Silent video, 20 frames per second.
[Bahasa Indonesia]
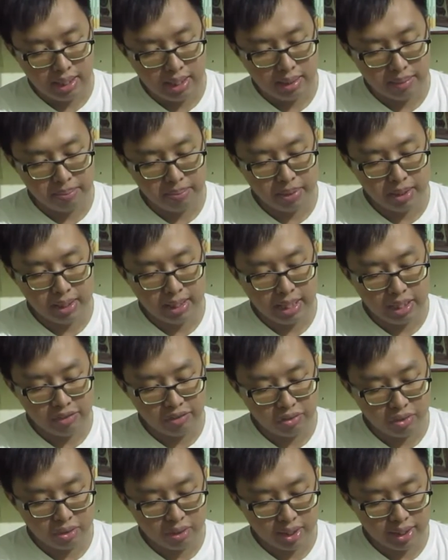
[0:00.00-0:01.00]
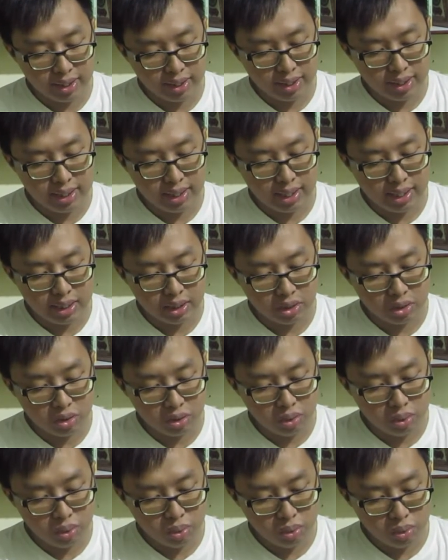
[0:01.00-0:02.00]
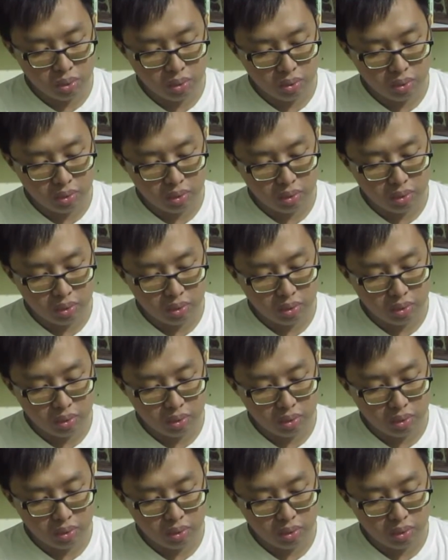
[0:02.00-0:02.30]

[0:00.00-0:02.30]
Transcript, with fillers: HP iPhone ini yaitu